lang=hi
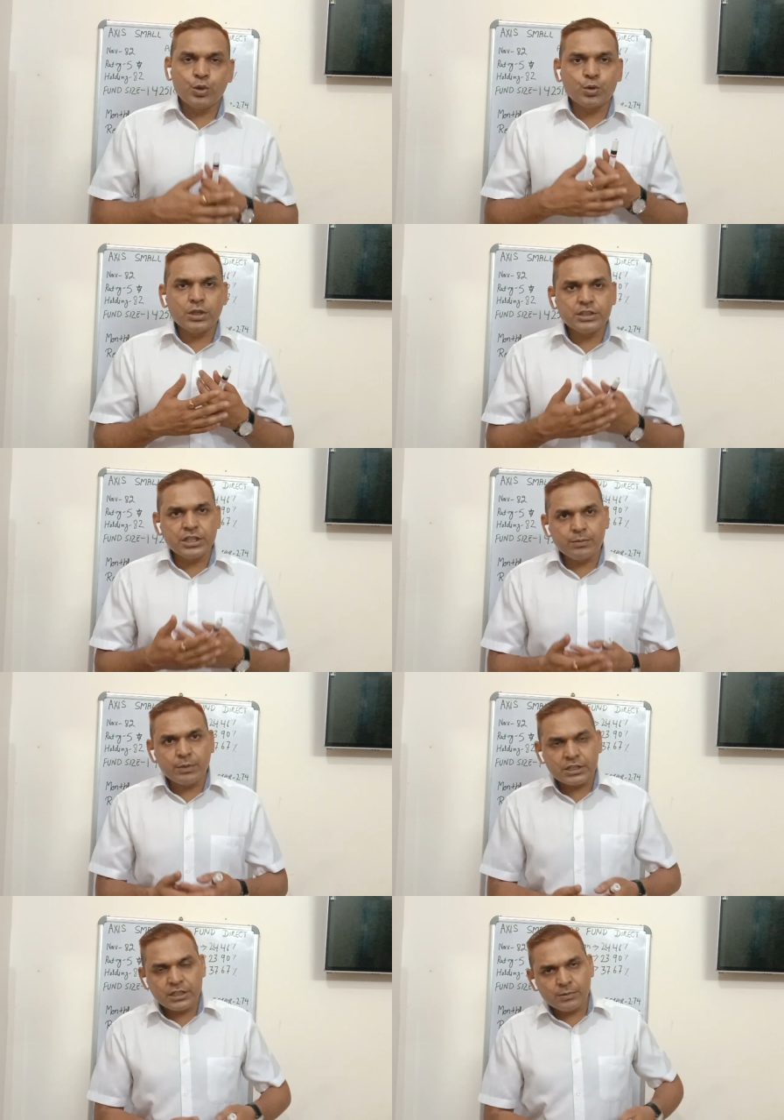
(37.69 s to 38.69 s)
टोटल शेयर
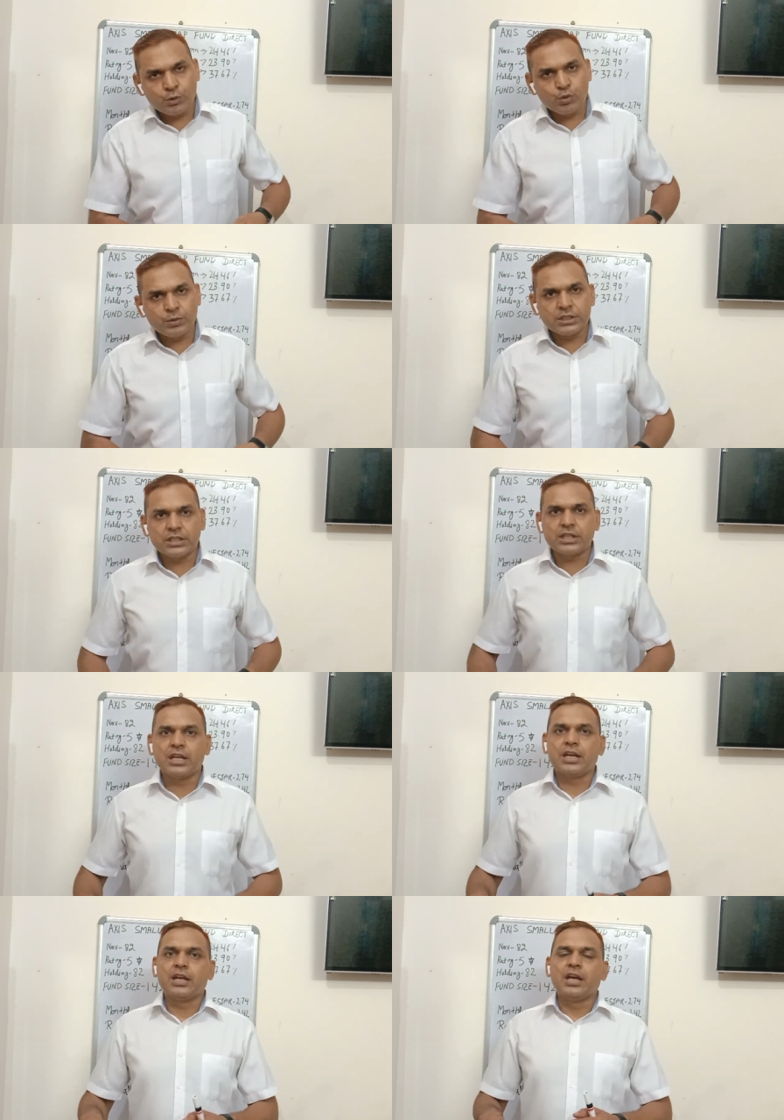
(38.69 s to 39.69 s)
मार्केट में घूम के जाता
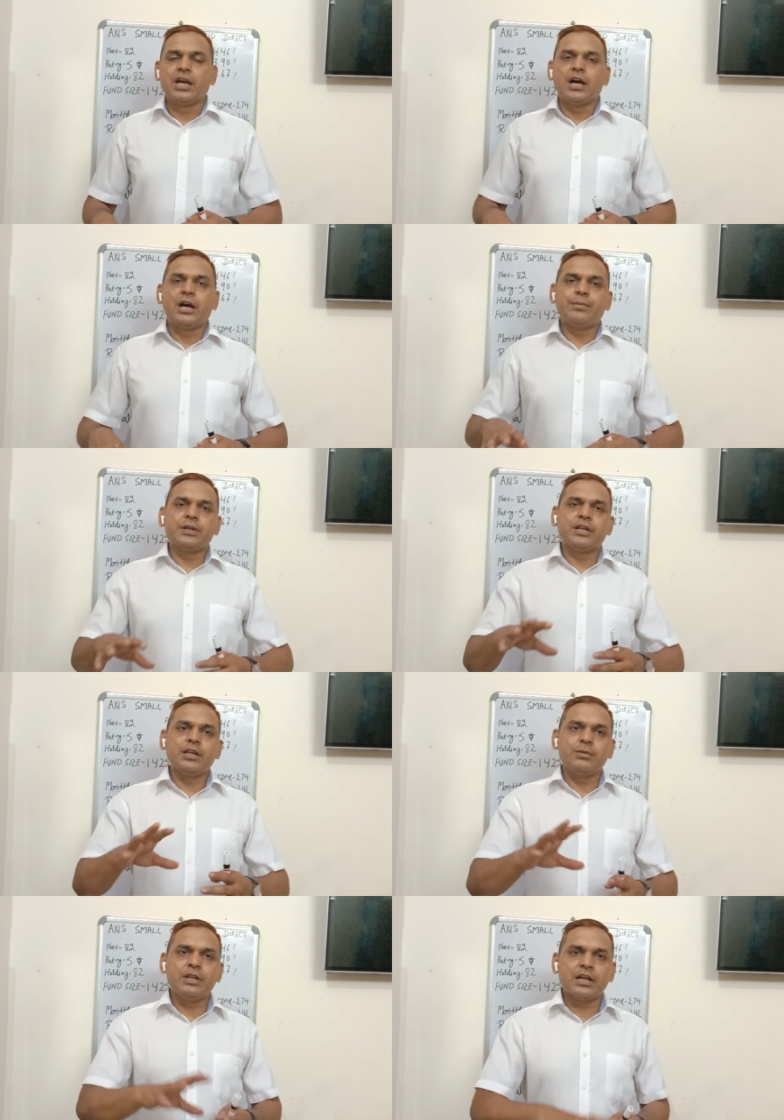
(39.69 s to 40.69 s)
है आपने
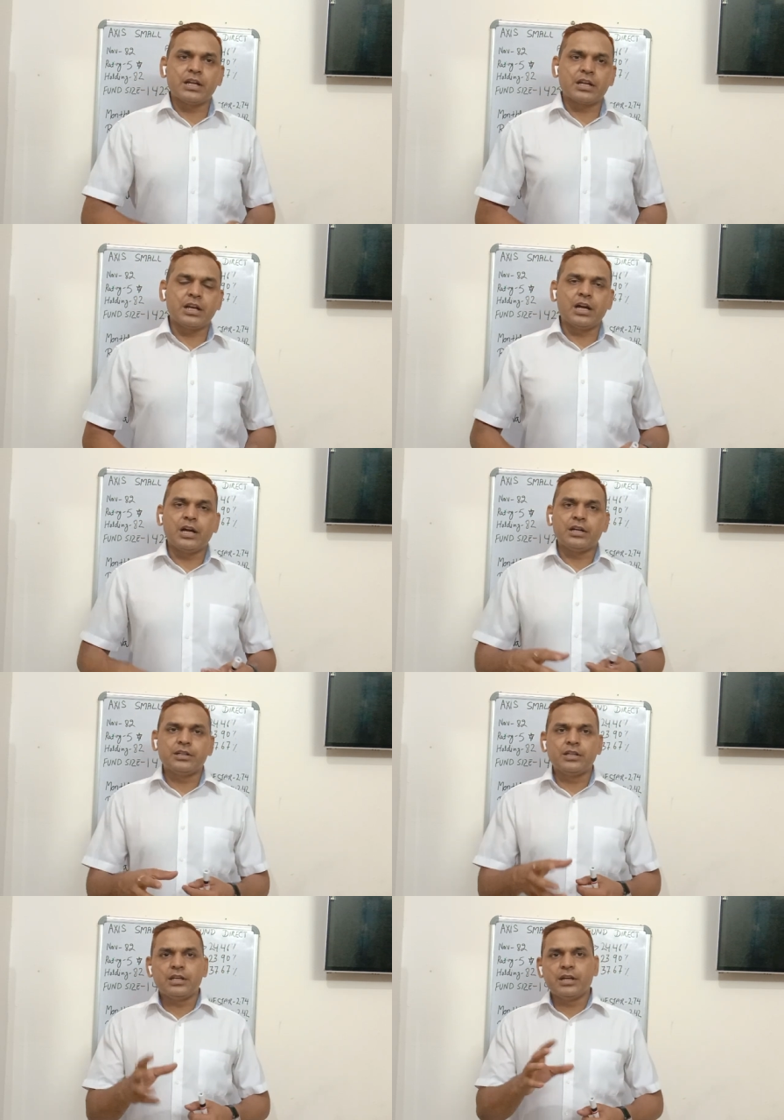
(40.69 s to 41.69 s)
कहीं भी लगा रखा है आर
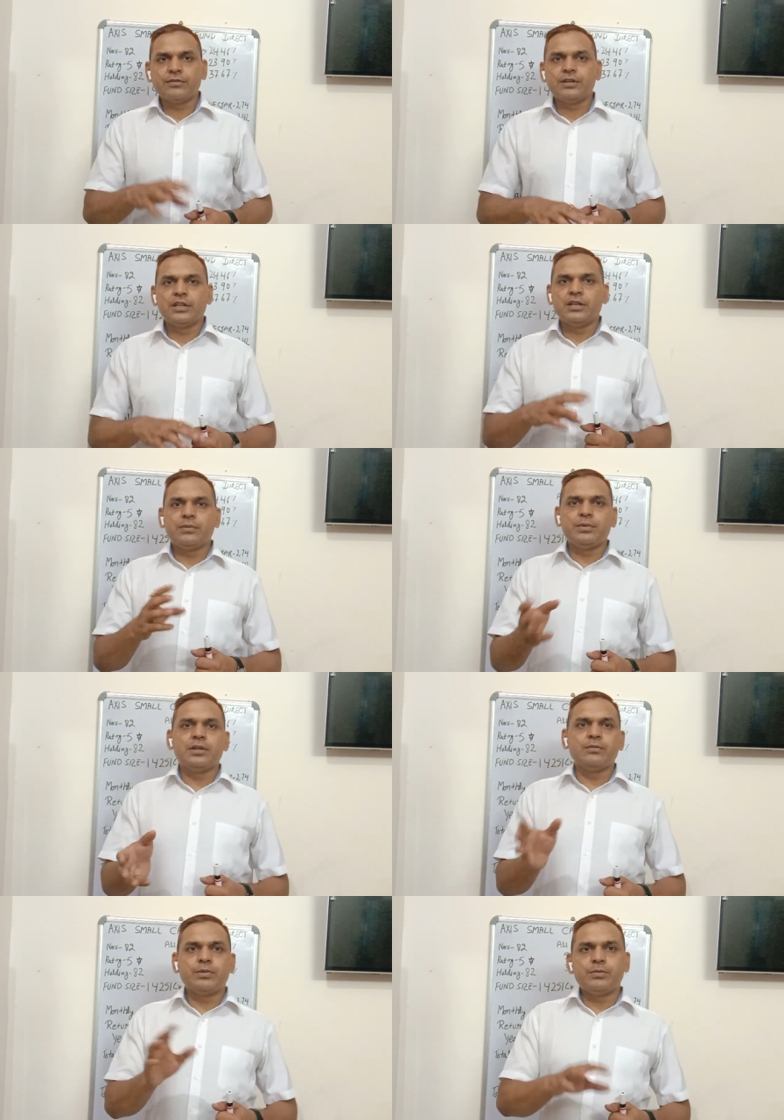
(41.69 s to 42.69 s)
डी एफ डी ई पी
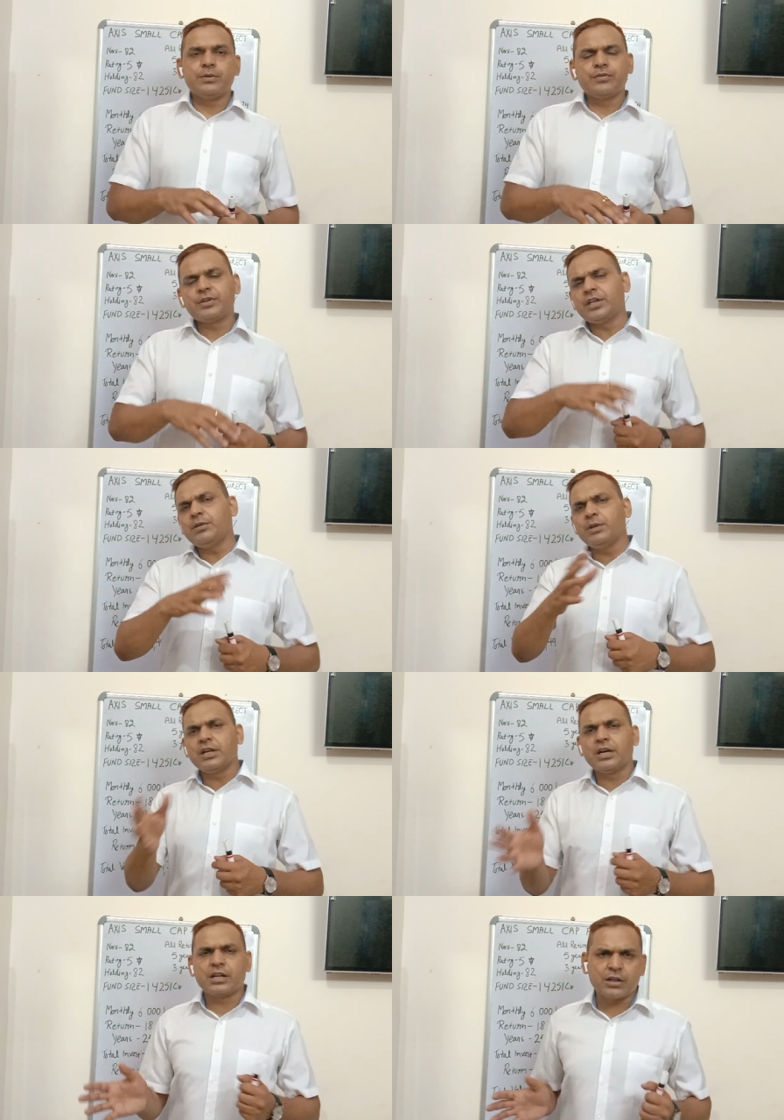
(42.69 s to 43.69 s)
एफ पी पी एफ कहीं भी
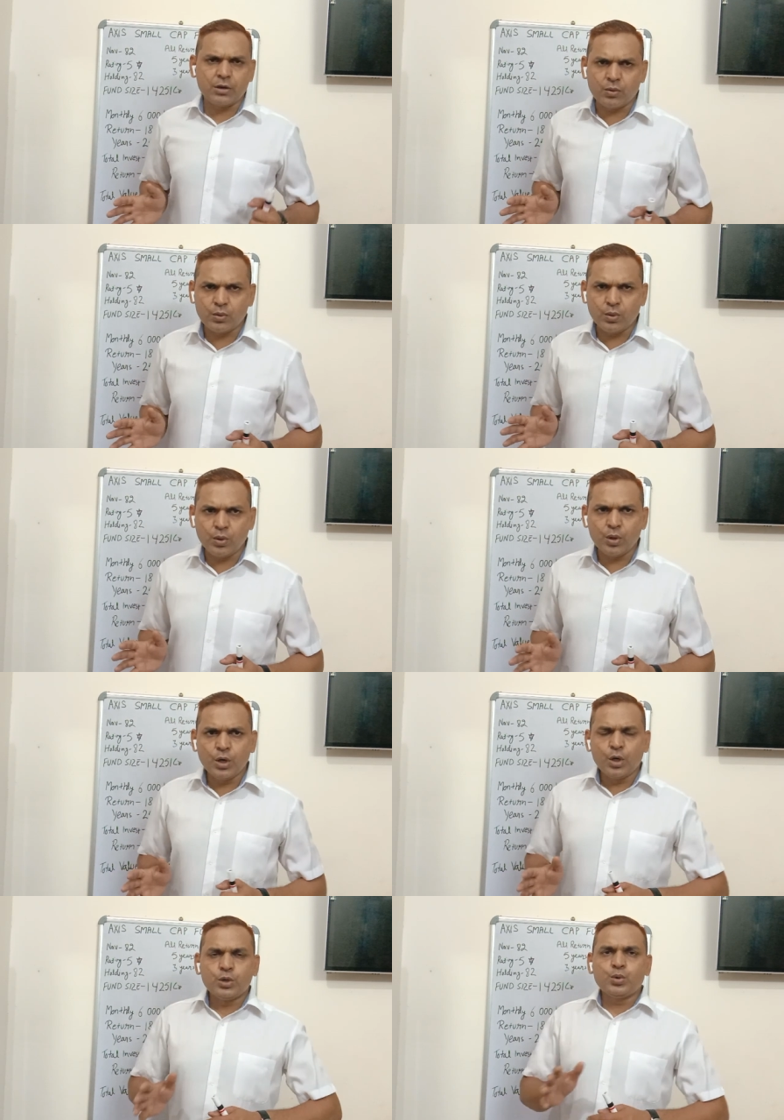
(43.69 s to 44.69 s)
लगा रखा हो
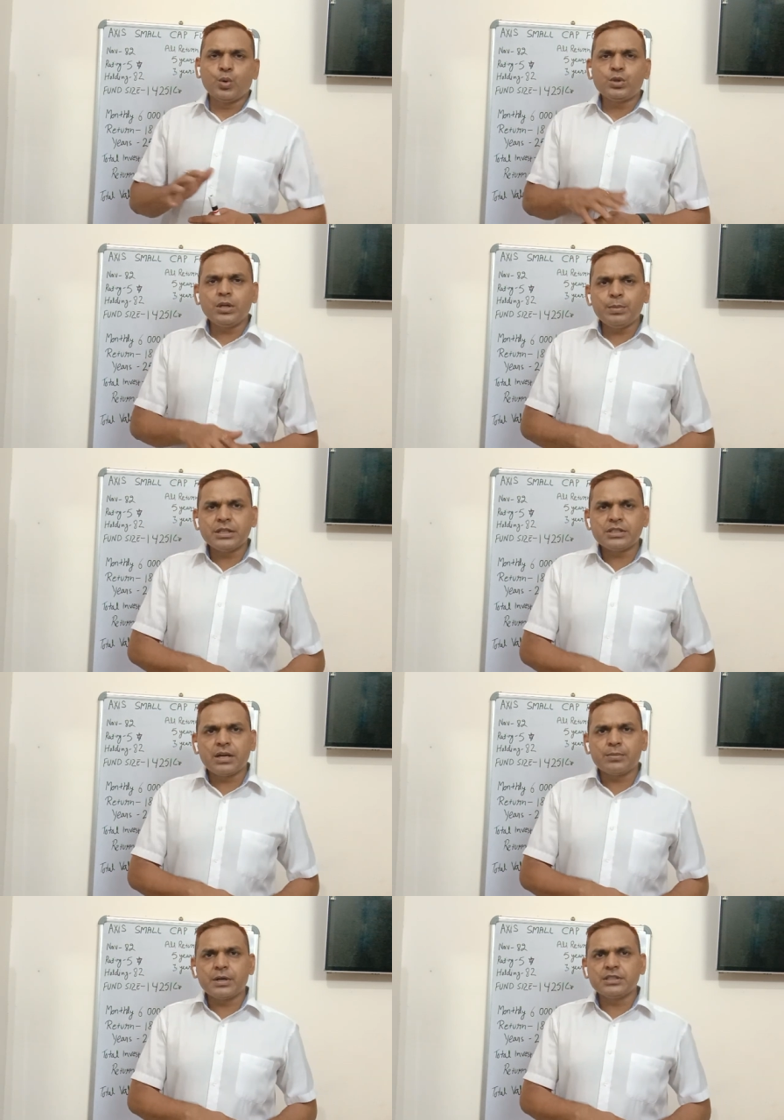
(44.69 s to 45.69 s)
टोटल पैसा
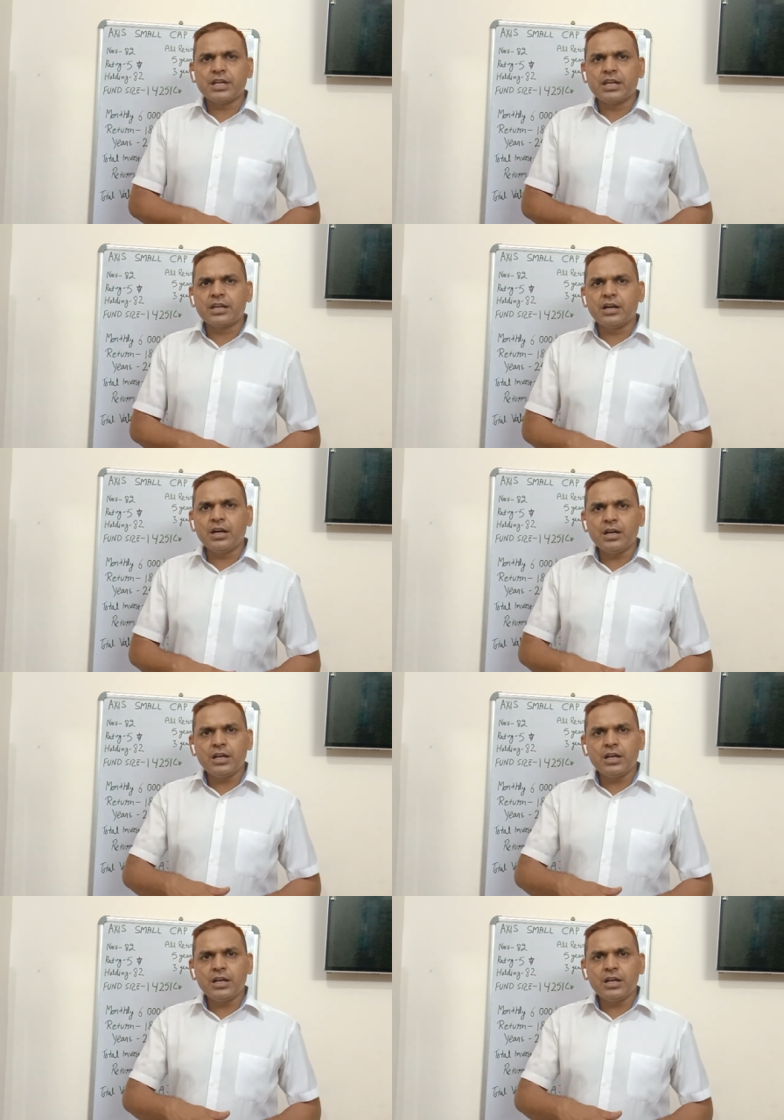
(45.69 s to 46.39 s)
आपका जाएगा